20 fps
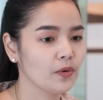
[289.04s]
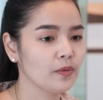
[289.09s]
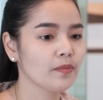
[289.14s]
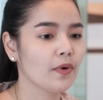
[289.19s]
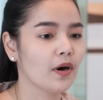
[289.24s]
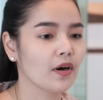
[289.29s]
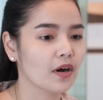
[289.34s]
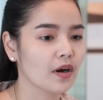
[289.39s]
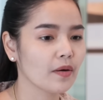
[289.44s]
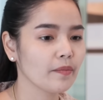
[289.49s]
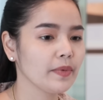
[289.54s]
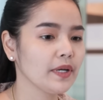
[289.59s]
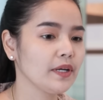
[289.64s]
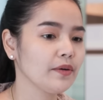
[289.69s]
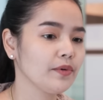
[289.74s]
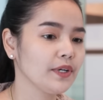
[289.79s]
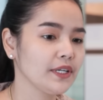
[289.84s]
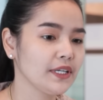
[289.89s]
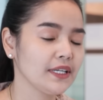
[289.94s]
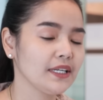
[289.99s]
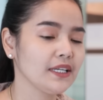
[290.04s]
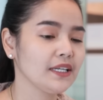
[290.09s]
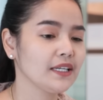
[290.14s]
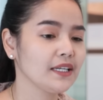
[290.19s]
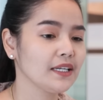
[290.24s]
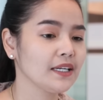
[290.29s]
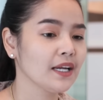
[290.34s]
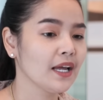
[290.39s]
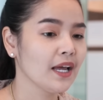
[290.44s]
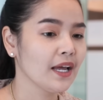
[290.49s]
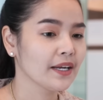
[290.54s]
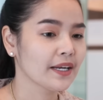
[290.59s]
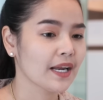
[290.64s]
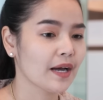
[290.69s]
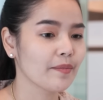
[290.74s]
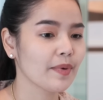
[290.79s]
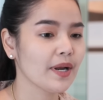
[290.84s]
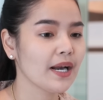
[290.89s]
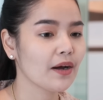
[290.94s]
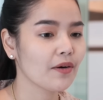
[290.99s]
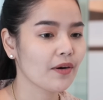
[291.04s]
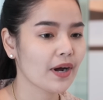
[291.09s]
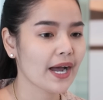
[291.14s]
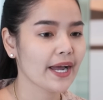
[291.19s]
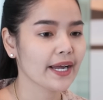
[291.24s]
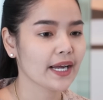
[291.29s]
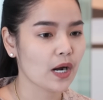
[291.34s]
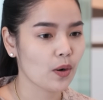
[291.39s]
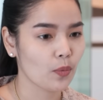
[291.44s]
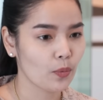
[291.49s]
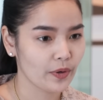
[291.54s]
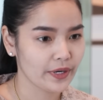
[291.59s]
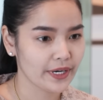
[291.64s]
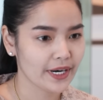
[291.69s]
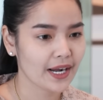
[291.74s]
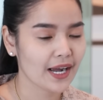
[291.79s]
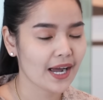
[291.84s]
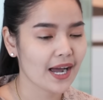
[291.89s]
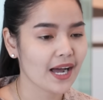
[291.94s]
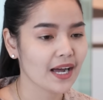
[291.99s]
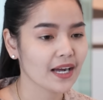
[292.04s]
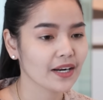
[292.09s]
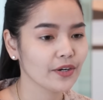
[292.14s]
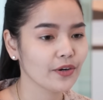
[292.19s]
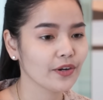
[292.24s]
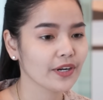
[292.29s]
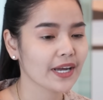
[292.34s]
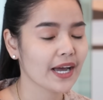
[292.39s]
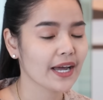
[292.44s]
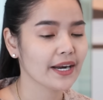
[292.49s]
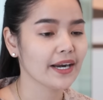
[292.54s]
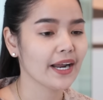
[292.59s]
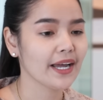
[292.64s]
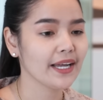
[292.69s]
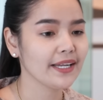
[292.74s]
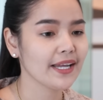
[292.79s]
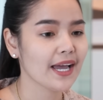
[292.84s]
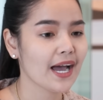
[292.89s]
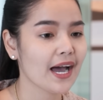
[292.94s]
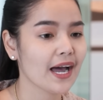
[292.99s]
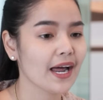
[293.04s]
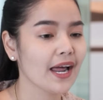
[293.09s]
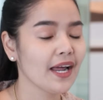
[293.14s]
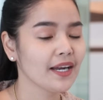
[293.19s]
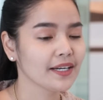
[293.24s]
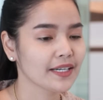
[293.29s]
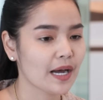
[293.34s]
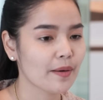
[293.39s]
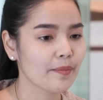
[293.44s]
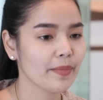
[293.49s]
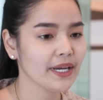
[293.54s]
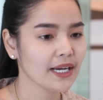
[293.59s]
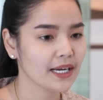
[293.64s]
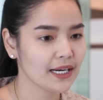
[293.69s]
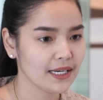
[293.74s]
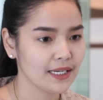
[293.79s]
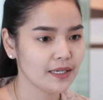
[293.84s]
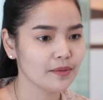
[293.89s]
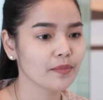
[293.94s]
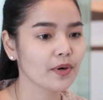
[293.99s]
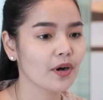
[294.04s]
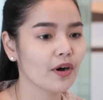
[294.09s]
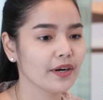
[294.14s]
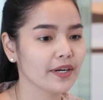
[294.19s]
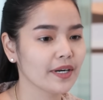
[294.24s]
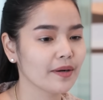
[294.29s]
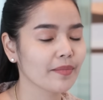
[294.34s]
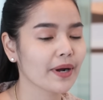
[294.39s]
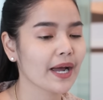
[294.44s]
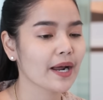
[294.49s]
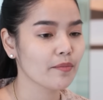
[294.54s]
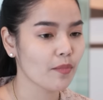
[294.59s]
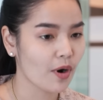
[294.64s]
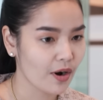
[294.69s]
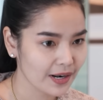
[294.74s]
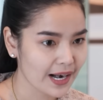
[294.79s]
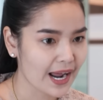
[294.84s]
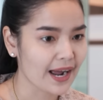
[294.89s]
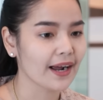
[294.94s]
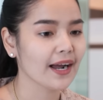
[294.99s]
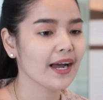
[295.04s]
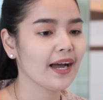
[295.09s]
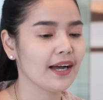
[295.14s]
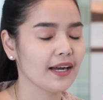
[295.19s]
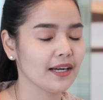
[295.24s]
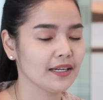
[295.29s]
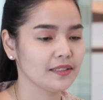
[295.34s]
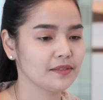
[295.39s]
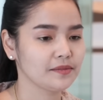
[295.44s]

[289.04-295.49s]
คุณหมอก็มีวิธี ทำให้เราคลายกังวลนะคะ โดยการให้ยาทำให้เคลิ้มก่อนทำการบล็อกหลังค่ะ